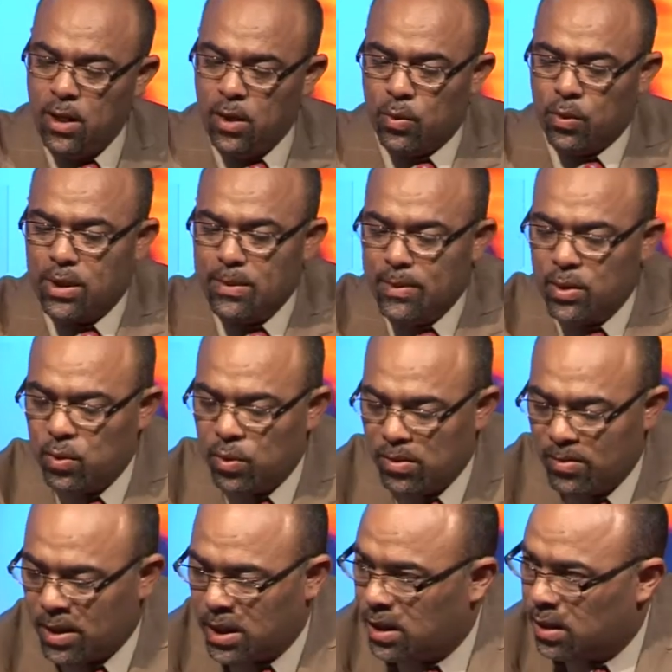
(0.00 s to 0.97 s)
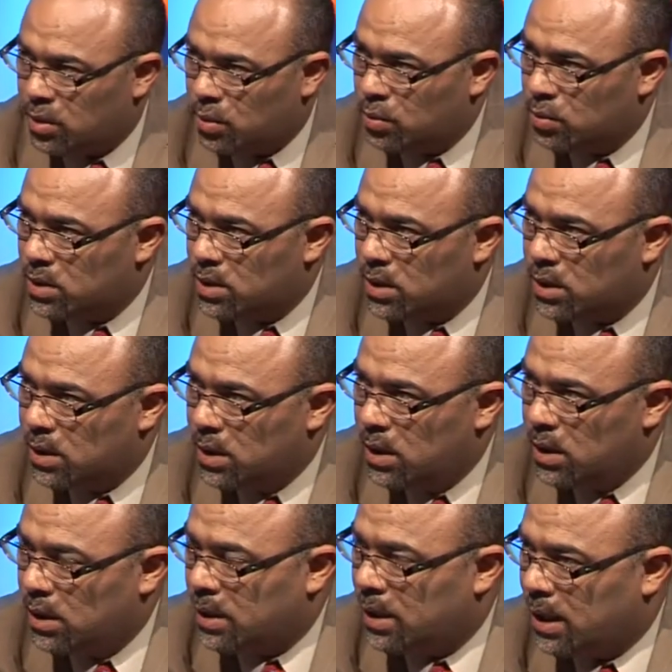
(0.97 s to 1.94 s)
وكما يقول المثل التونسي
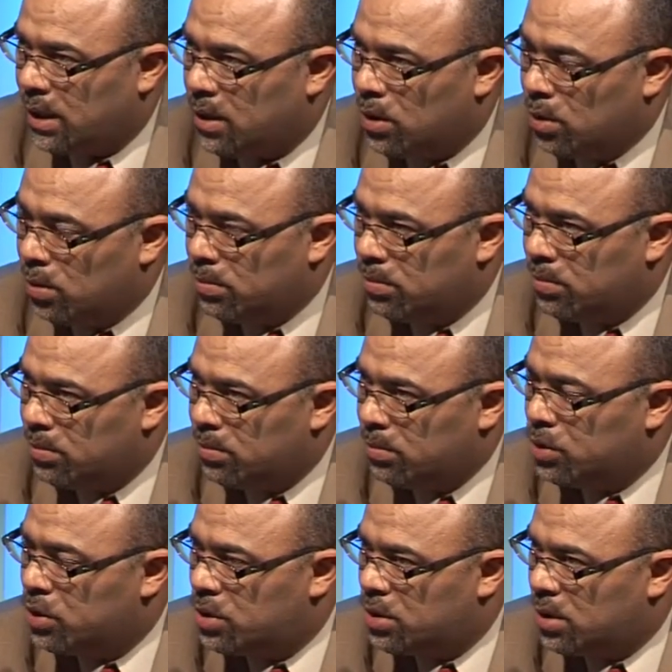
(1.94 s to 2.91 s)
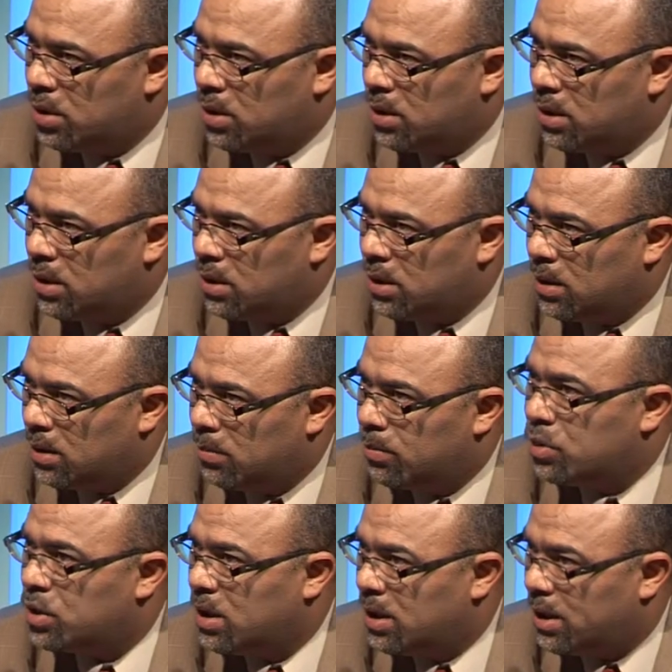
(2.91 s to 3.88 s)
يعني الام مش
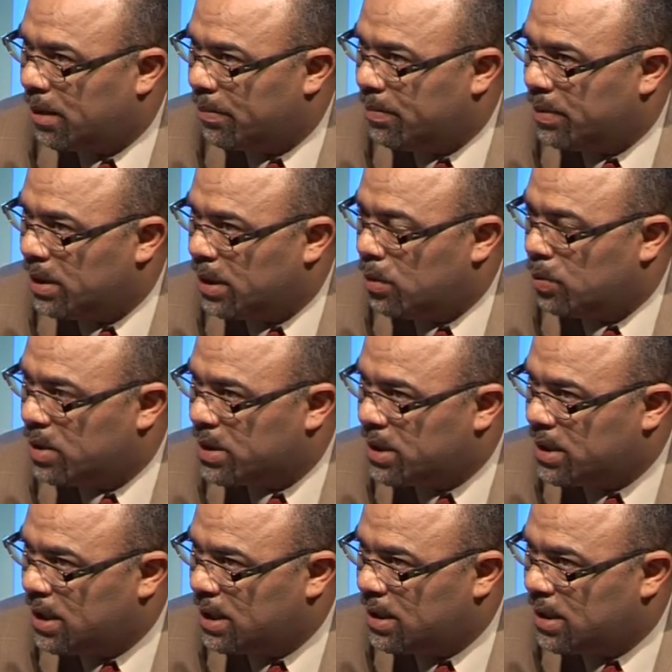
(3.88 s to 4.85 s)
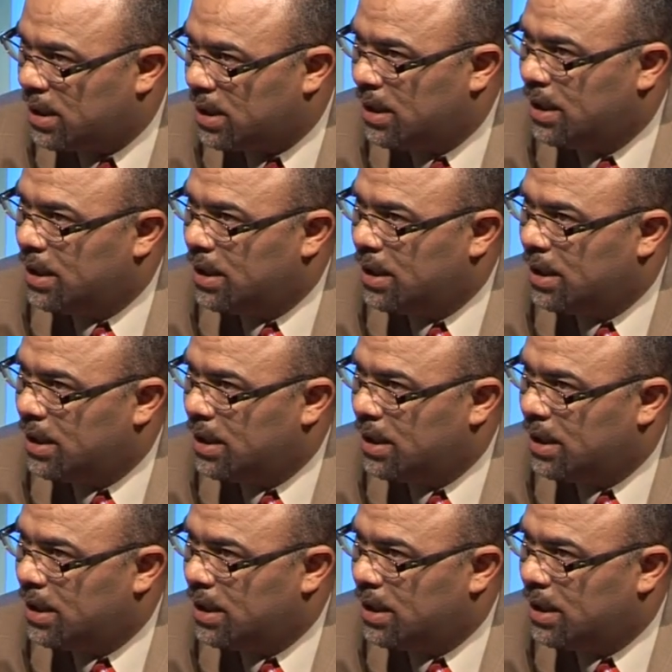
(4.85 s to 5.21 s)
مش اللي رب الوساده